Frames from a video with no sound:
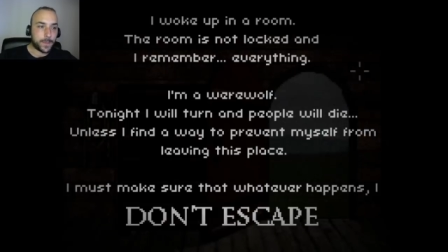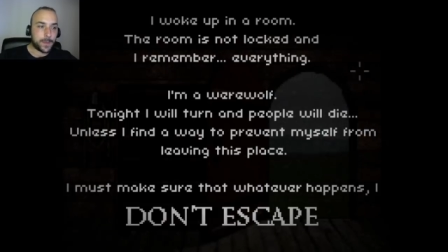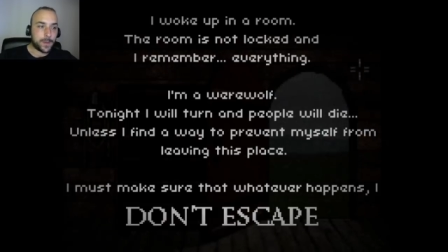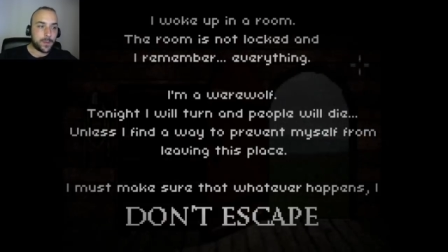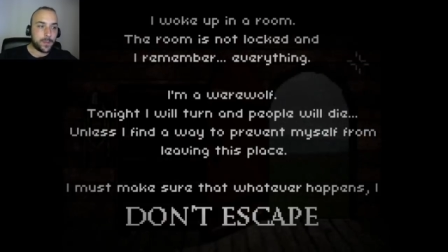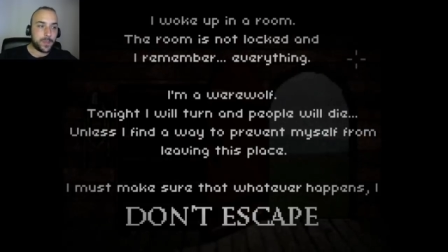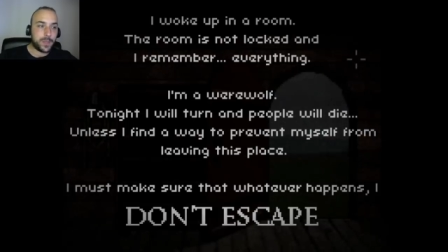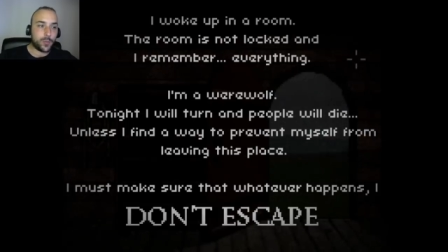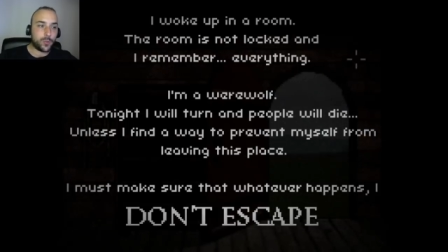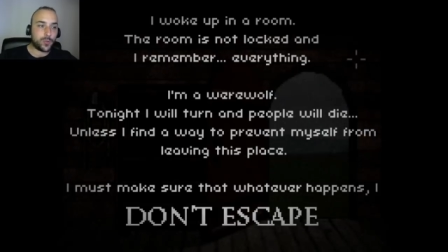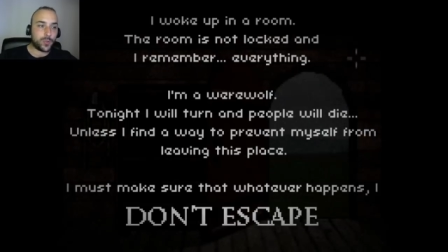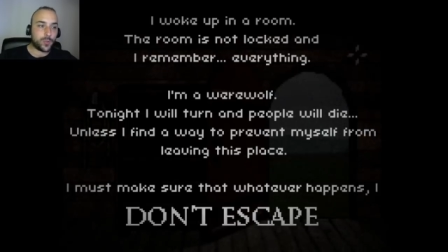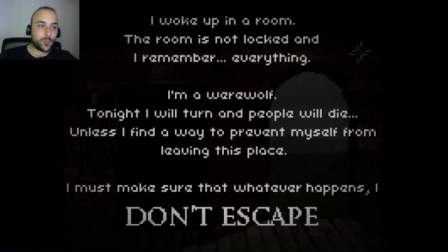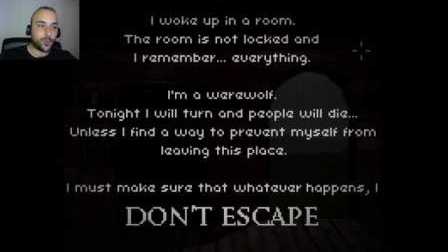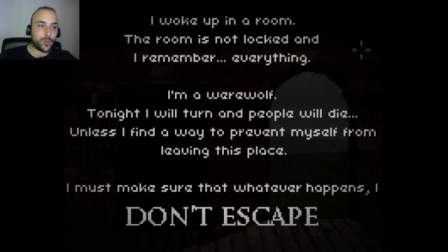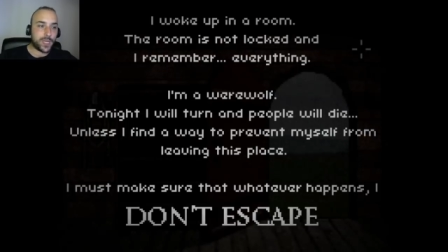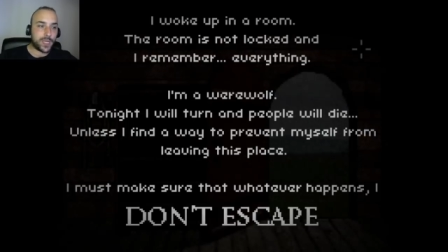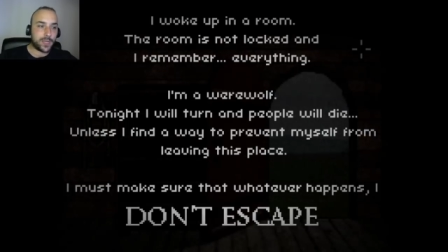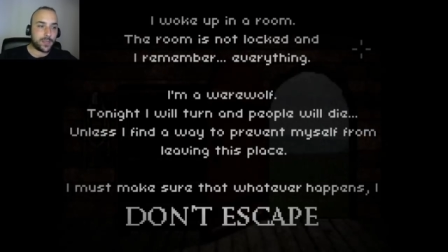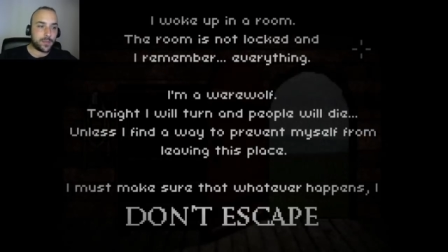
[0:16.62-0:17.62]
Bir odada
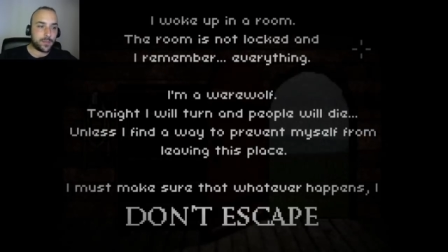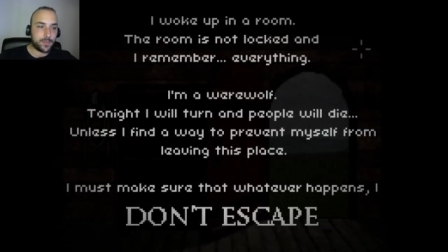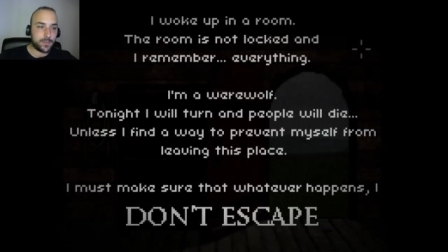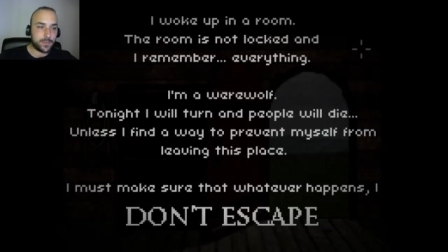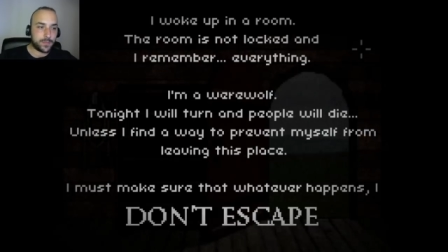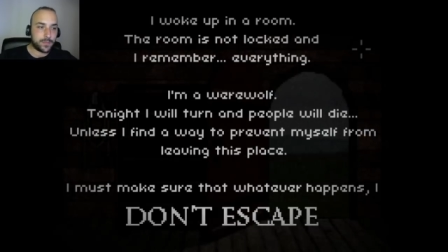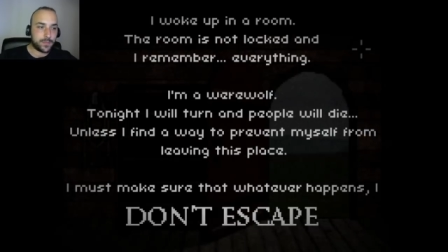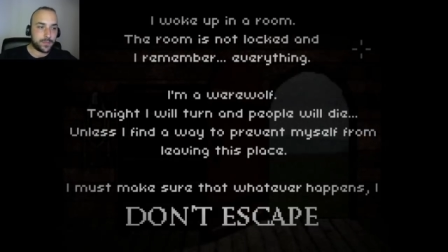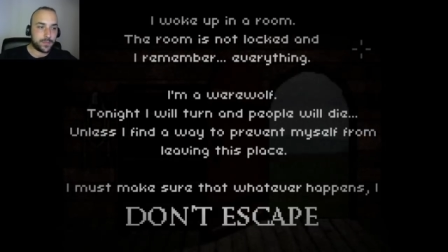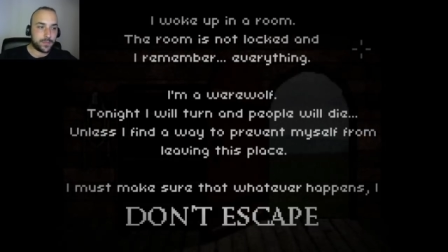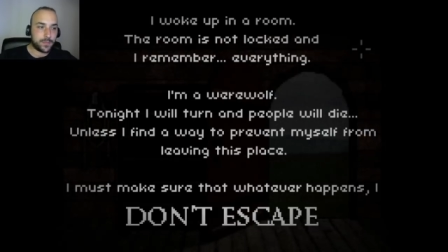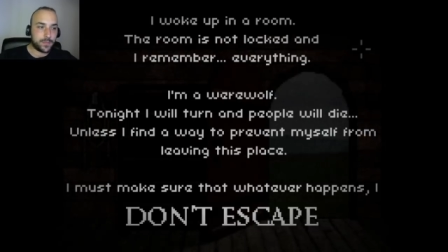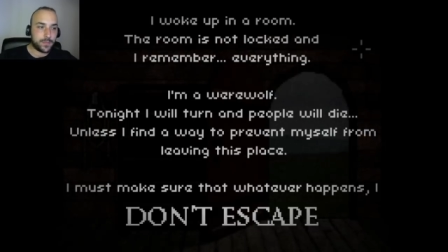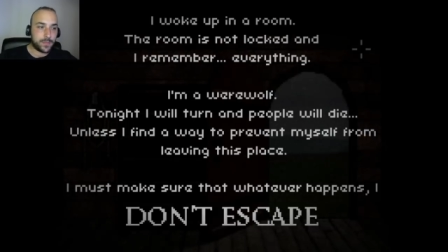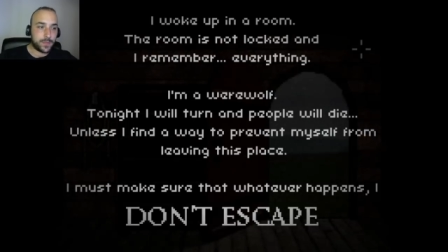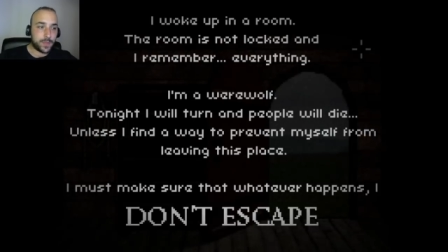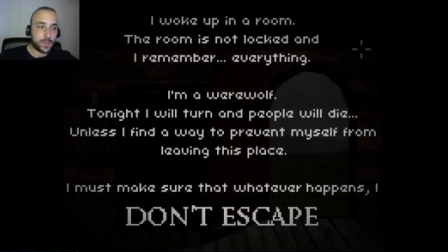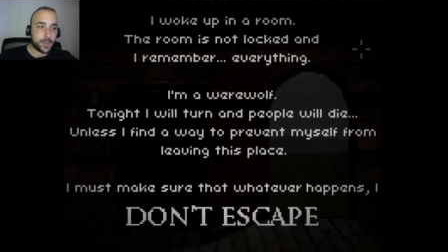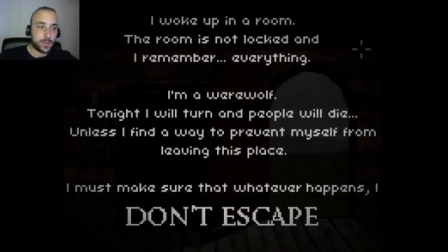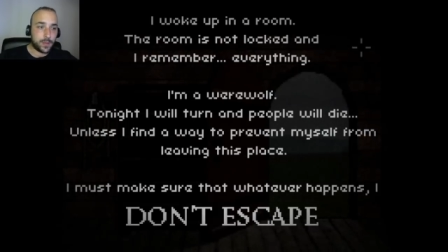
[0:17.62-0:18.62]
uyandım.
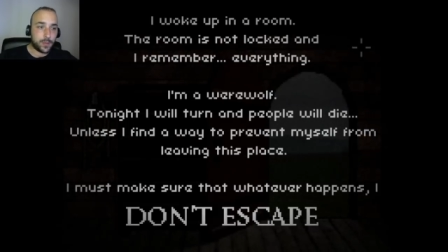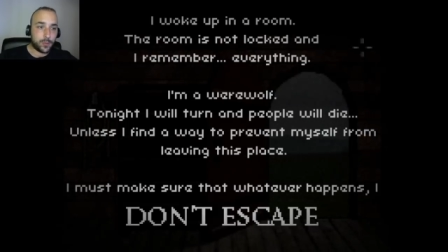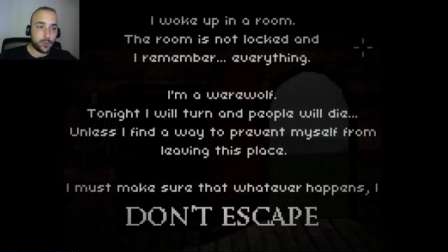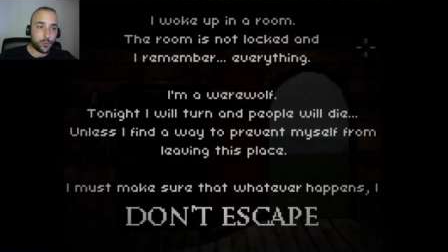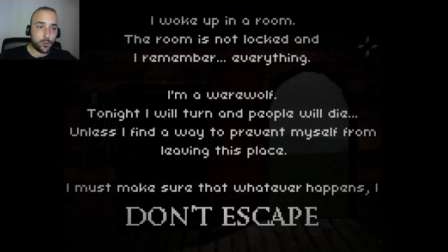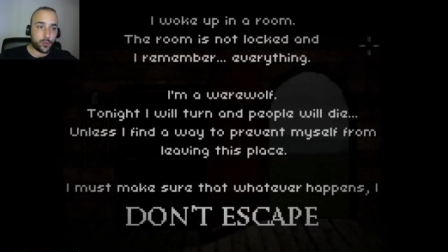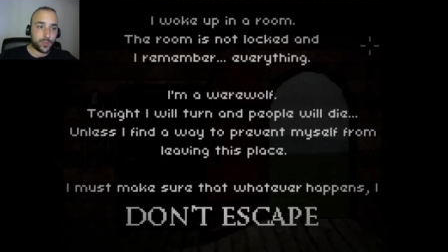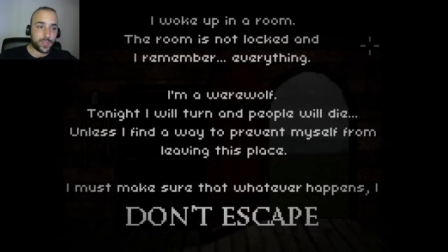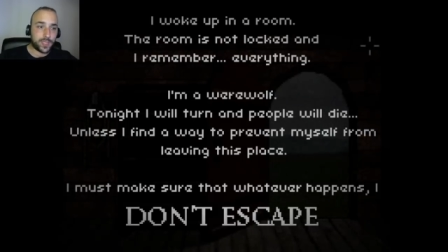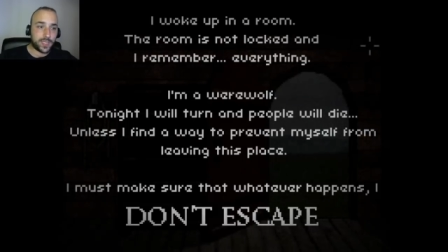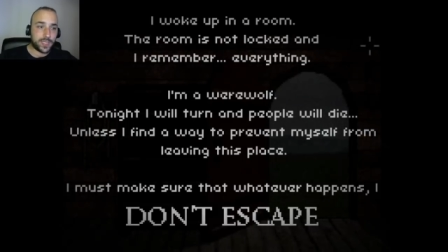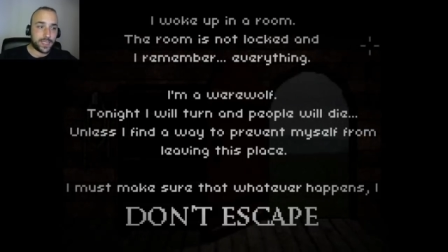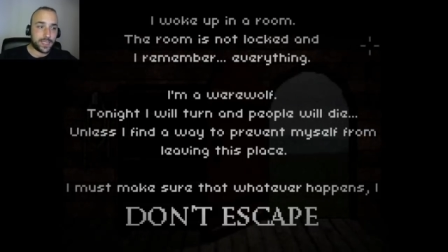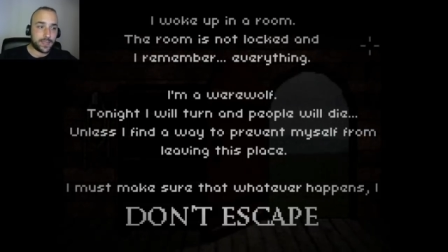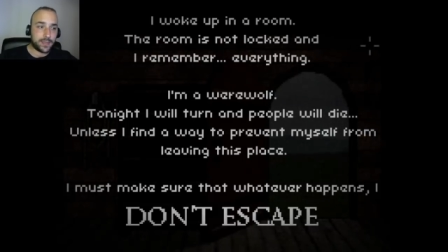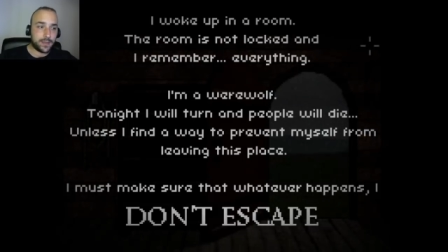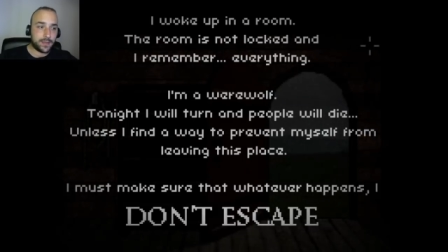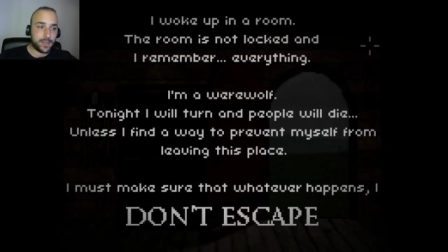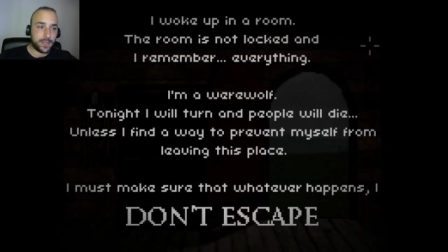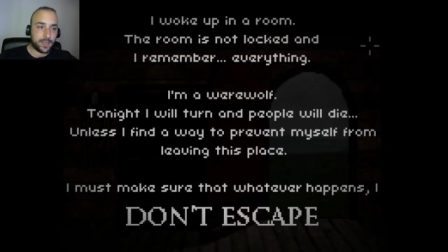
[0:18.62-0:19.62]
Oda
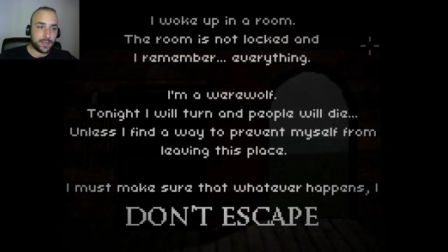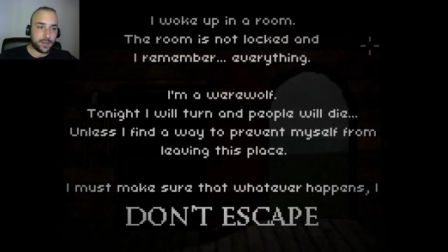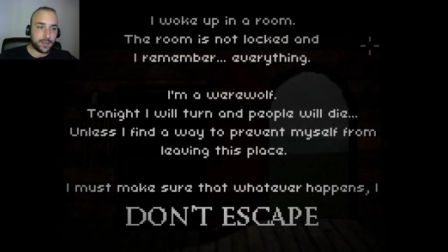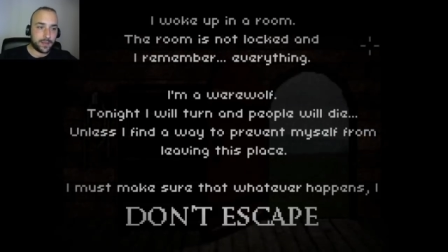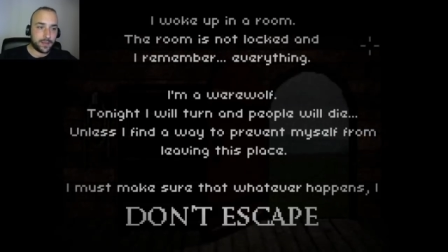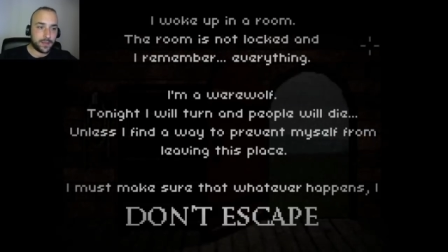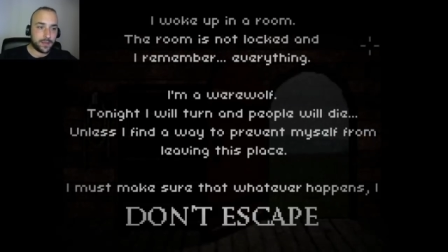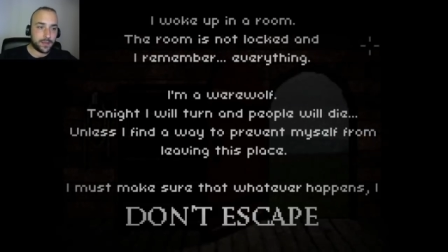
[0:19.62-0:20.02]
kilitli değildi